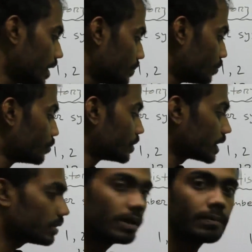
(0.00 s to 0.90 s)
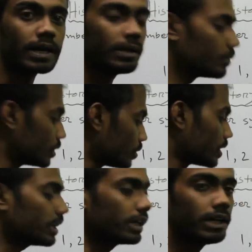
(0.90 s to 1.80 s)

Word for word: এই পুকুরটাতে বা এই পানির মধ্যে অনেক